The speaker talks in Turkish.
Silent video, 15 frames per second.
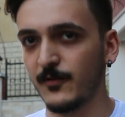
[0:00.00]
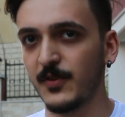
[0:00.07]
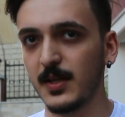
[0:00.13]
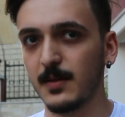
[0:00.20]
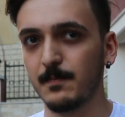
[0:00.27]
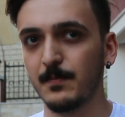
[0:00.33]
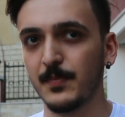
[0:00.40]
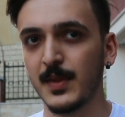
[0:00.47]

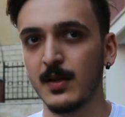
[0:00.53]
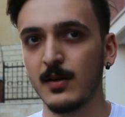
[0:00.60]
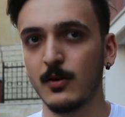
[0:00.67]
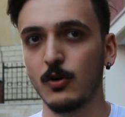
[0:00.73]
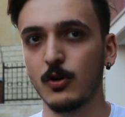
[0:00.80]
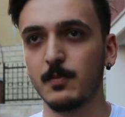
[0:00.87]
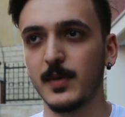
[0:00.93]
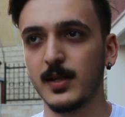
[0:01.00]
Ve
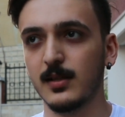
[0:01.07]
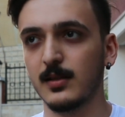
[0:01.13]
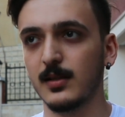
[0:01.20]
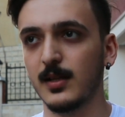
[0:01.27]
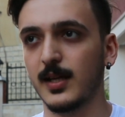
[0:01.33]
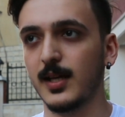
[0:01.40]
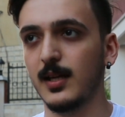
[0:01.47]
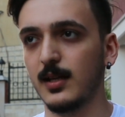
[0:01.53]
Ok
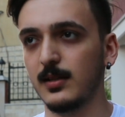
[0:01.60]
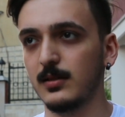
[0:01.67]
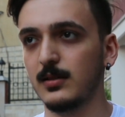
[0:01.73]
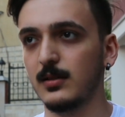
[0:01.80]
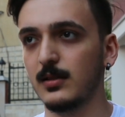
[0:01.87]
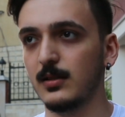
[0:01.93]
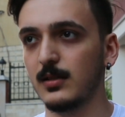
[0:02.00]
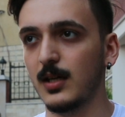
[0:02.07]
Meydanı'na gelen
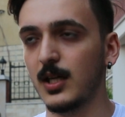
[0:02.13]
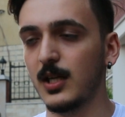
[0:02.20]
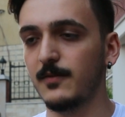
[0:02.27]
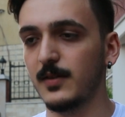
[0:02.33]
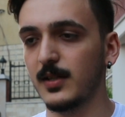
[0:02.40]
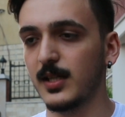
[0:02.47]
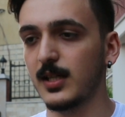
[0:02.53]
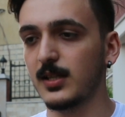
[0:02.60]

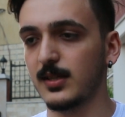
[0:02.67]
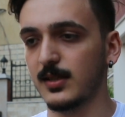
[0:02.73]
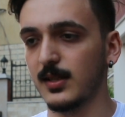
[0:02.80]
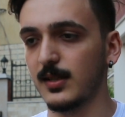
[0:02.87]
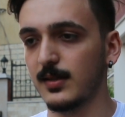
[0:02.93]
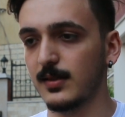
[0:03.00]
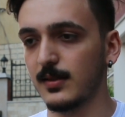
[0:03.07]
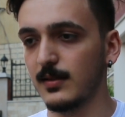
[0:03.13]
Alevi genç
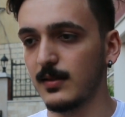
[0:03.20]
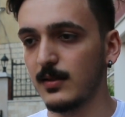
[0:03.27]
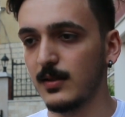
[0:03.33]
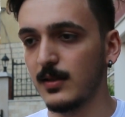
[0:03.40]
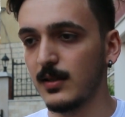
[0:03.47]
sayısı